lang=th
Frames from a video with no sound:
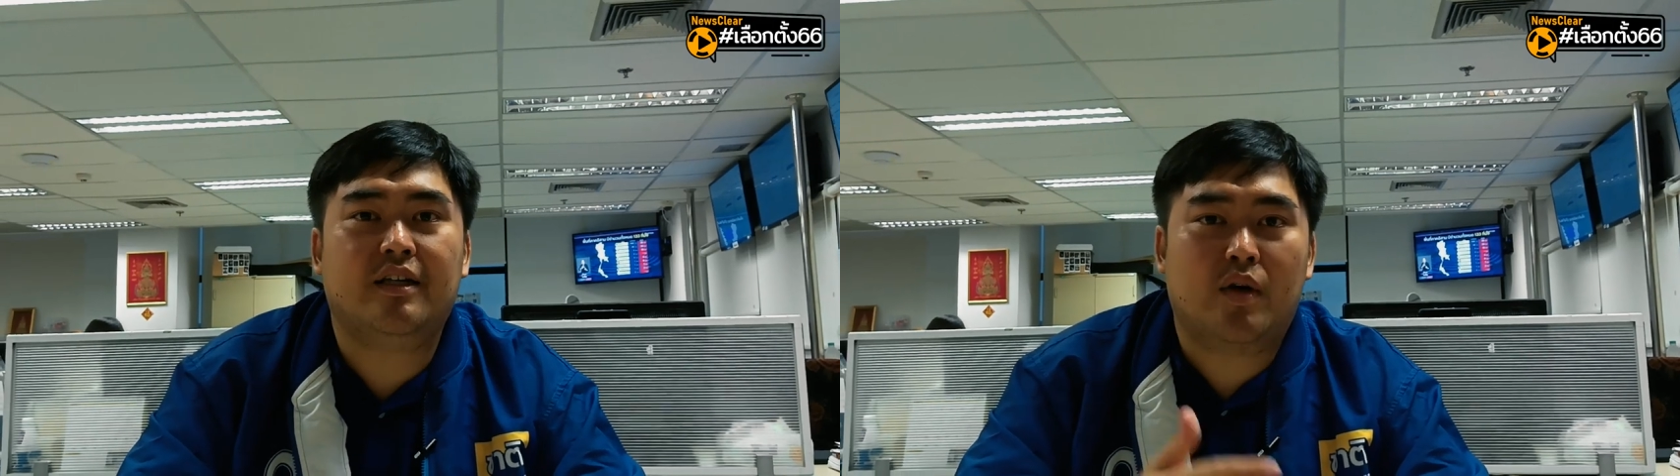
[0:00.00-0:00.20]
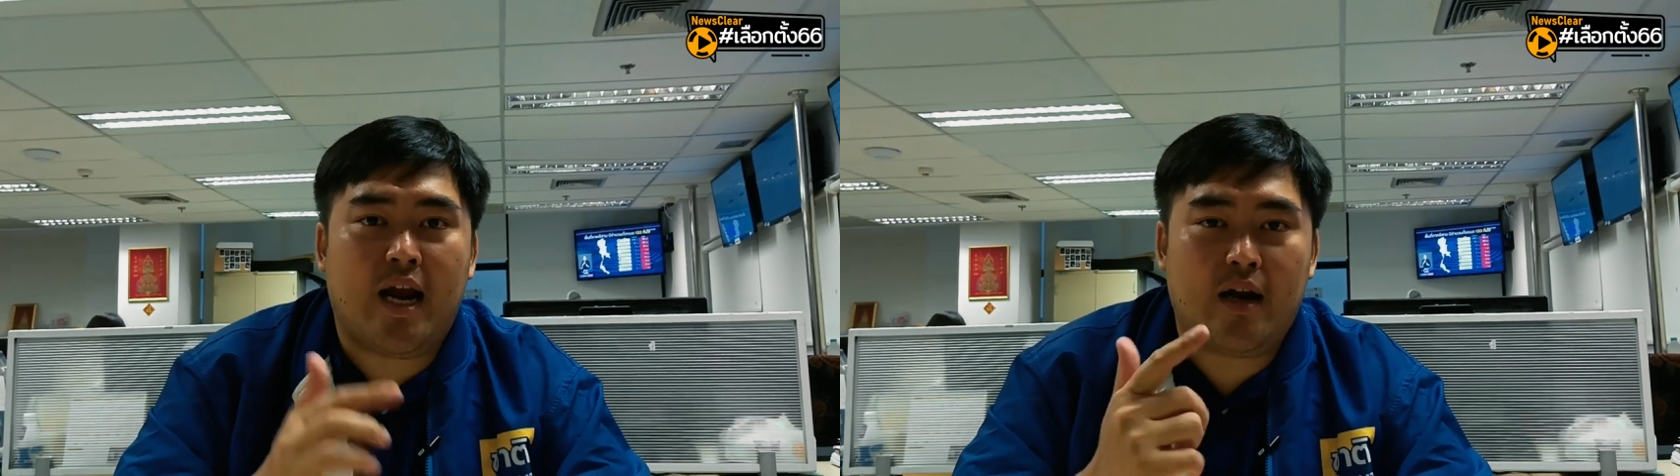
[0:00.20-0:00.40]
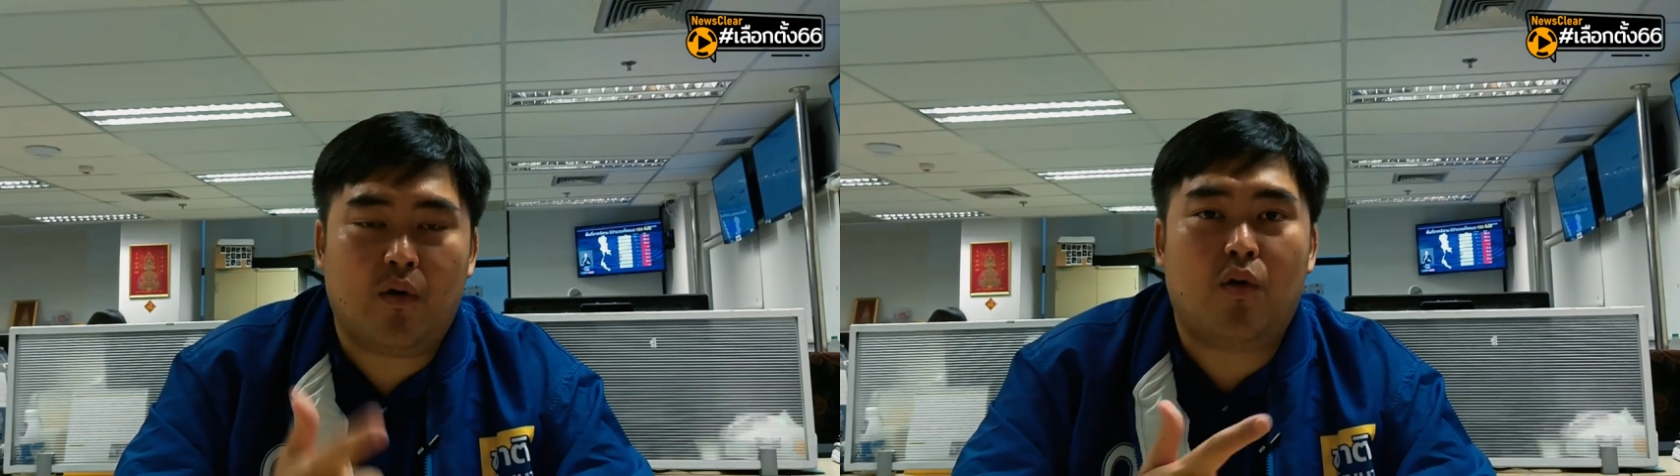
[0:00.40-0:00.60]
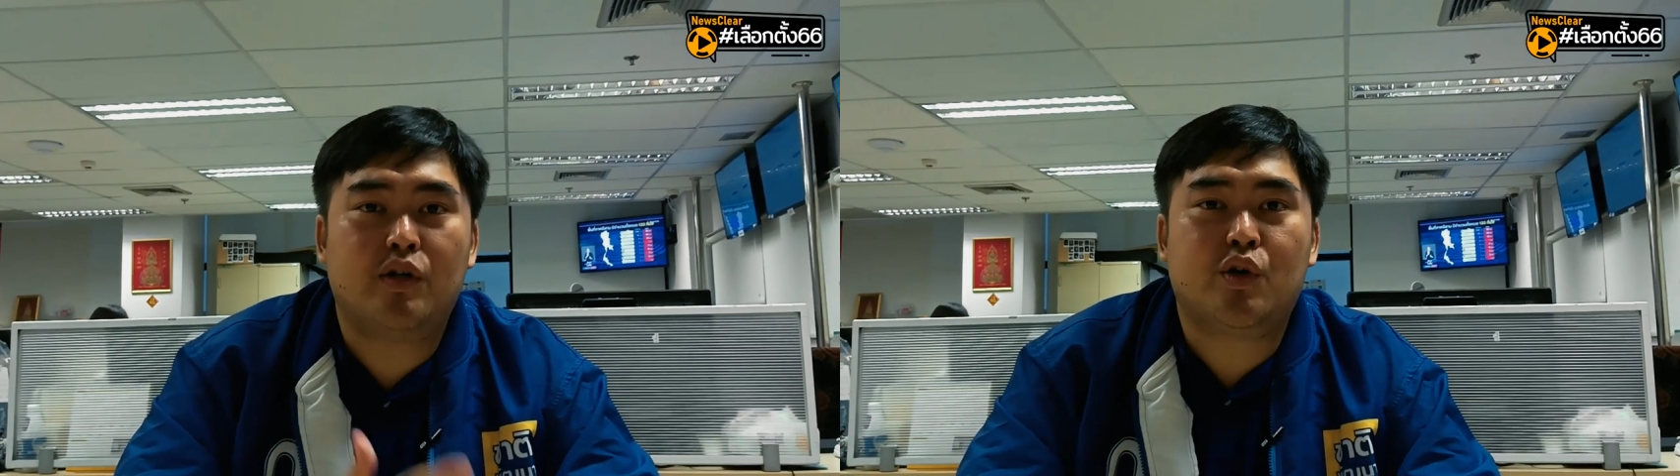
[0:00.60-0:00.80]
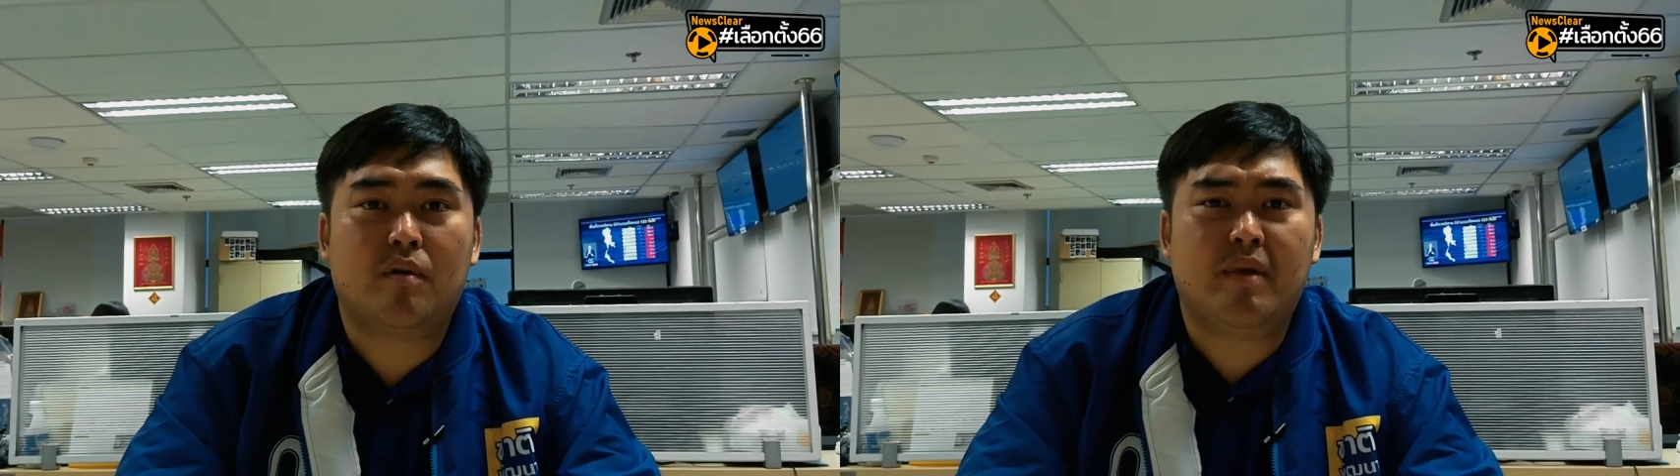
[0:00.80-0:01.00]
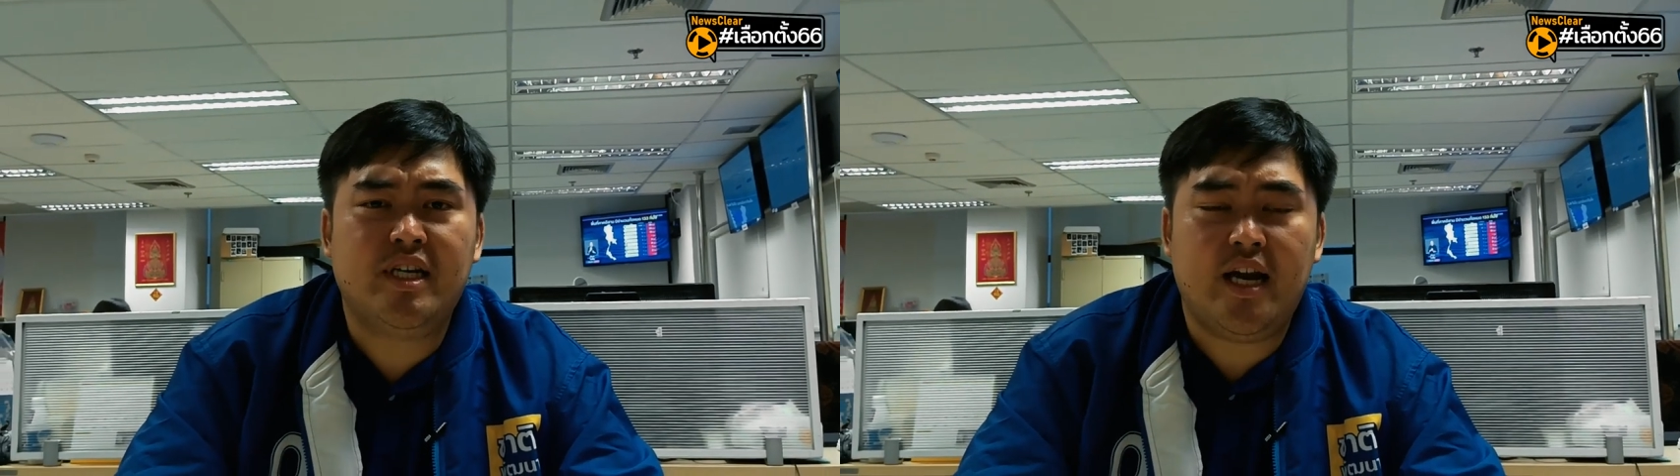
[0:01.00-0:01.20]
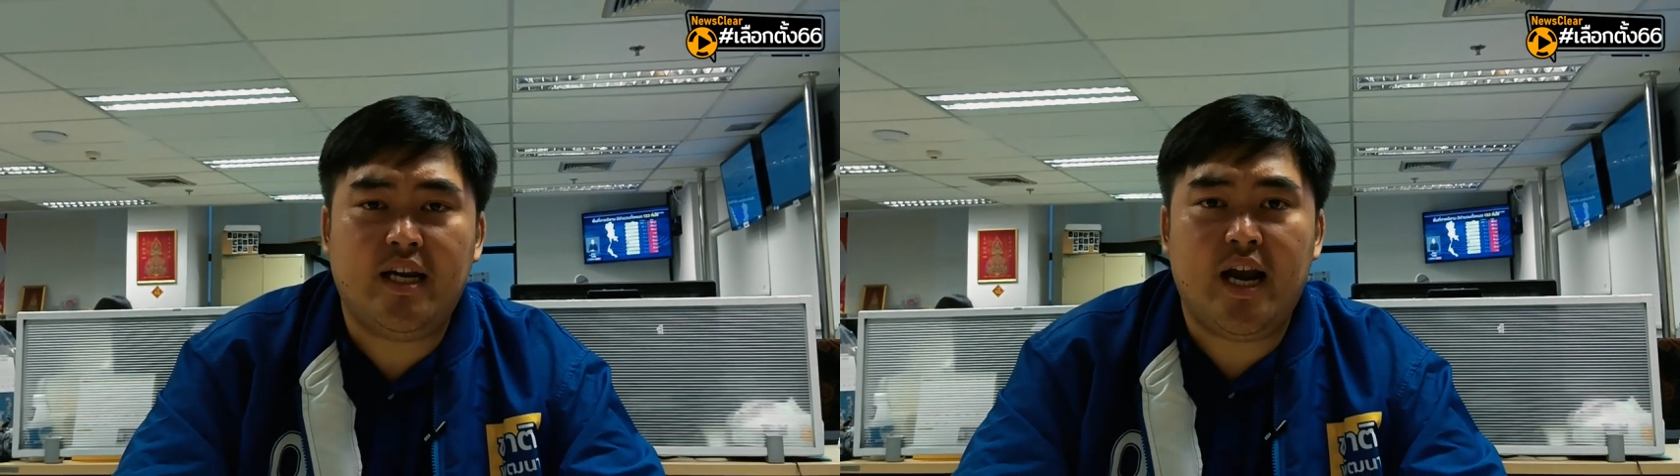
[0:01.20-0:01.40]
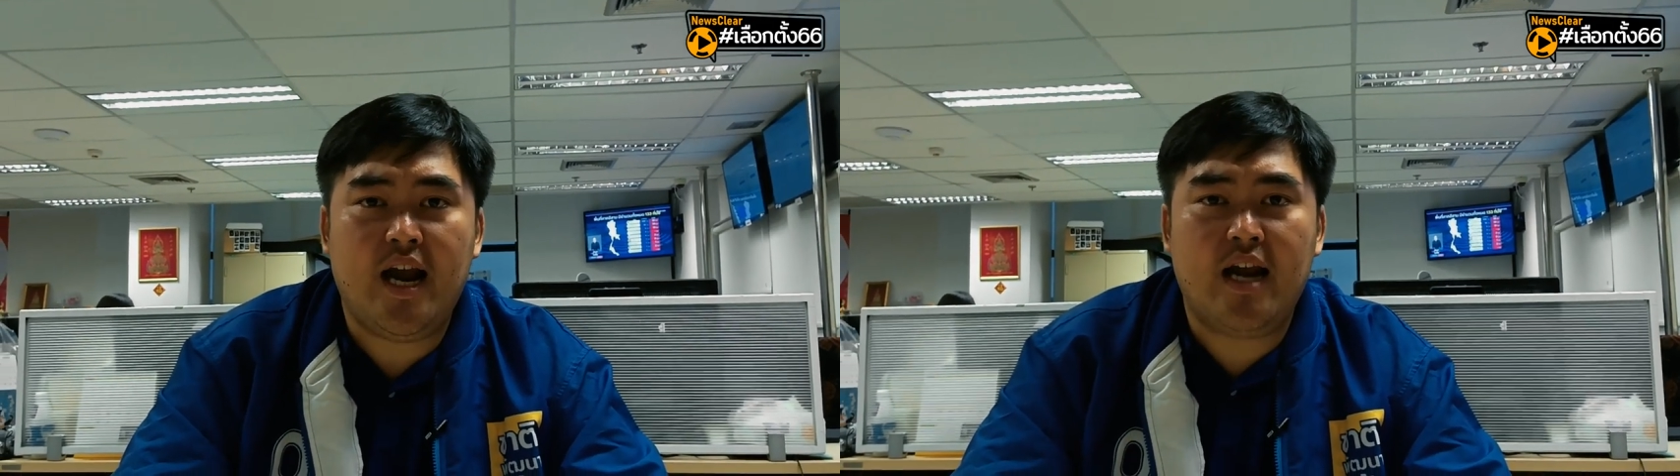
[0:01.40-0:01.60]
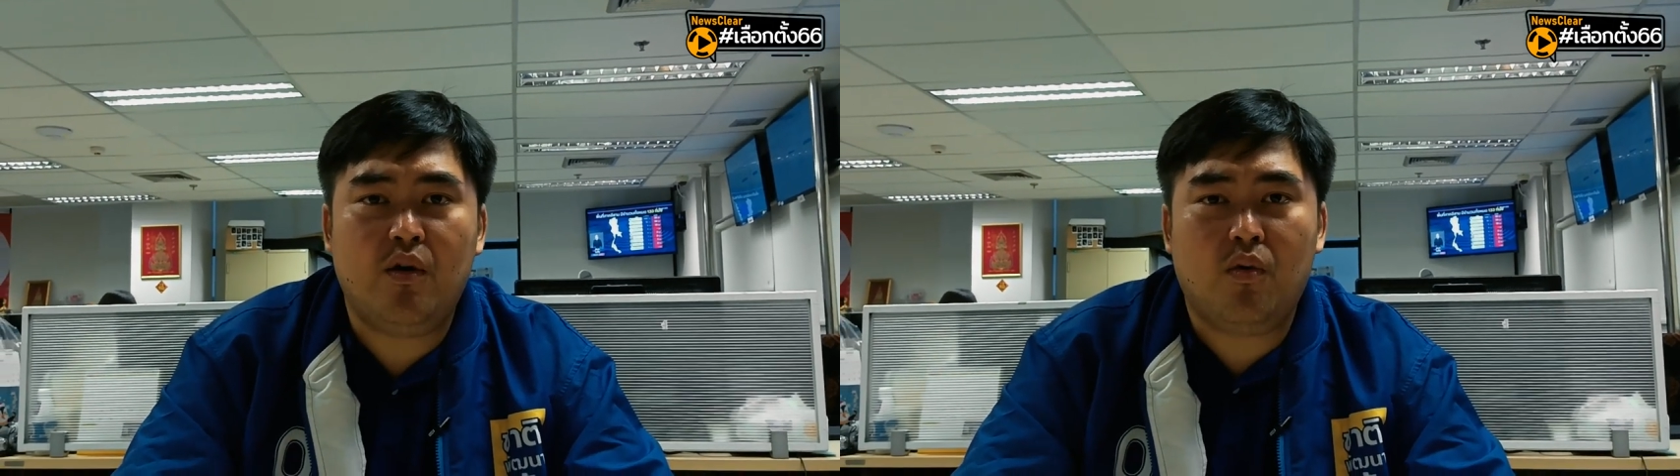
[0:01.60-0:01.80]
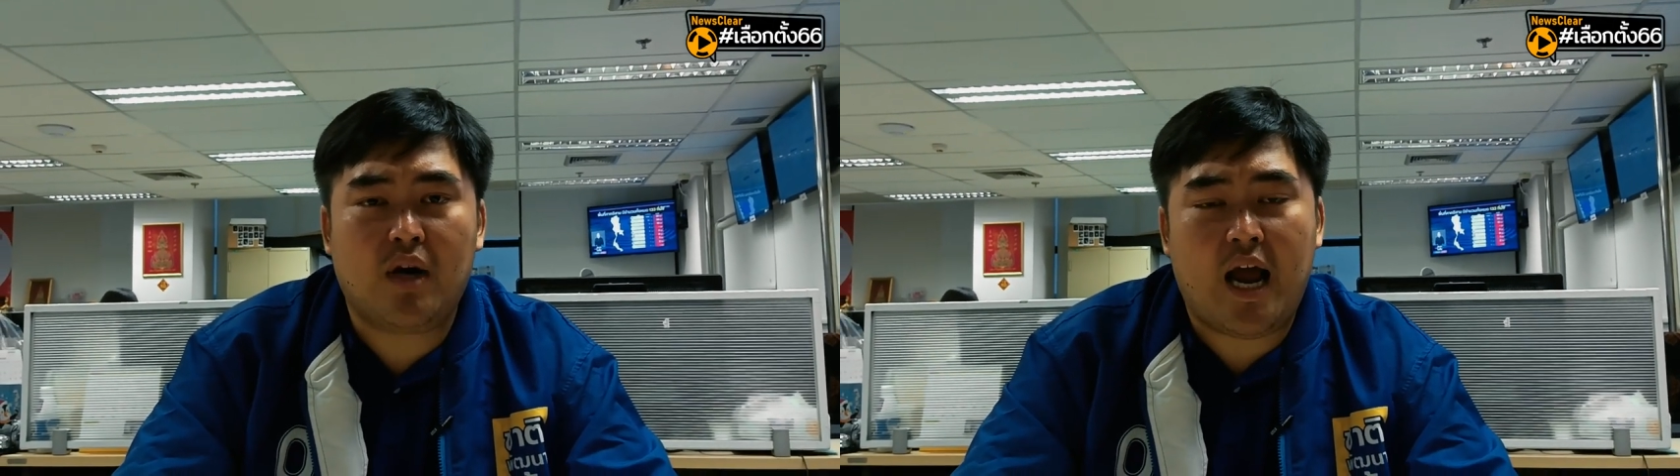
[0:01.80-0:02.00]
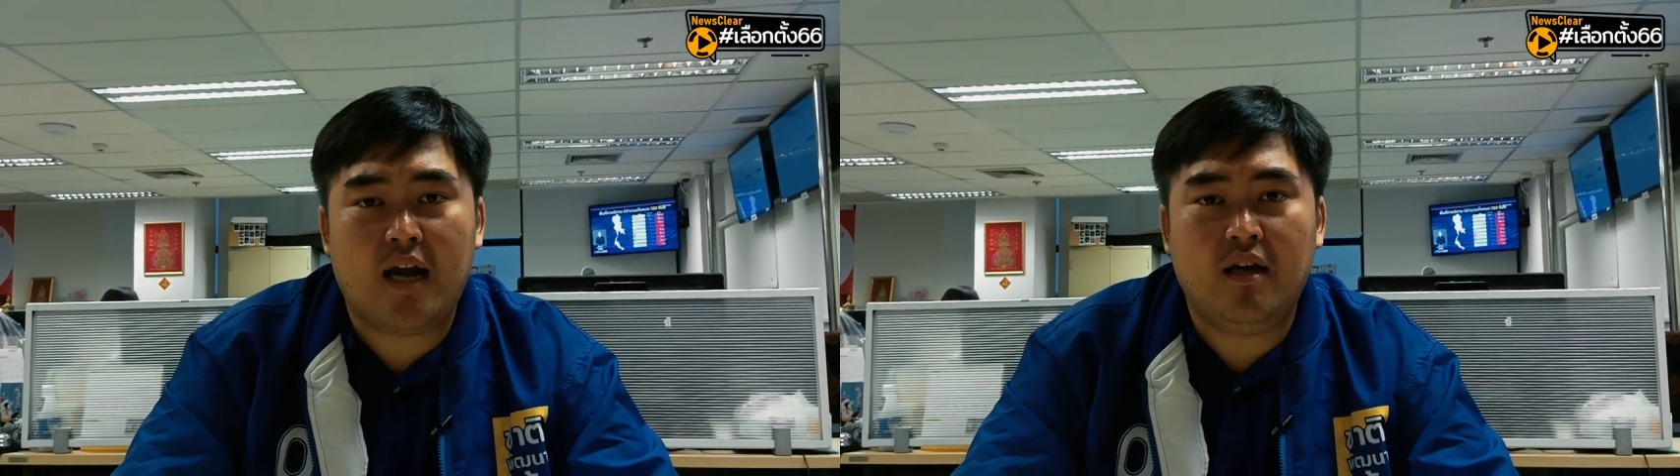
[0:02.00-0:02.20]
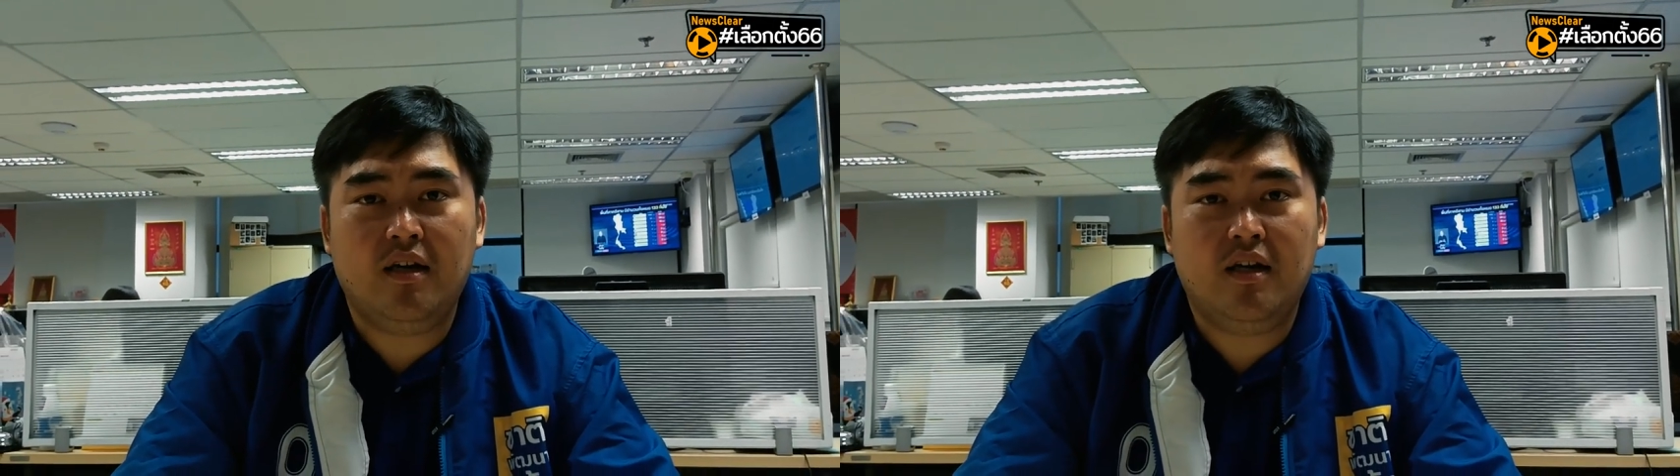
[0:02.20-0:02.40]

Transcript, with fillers: ตัวแทนของคนจนไม่ใช่แค่ลูกหลาน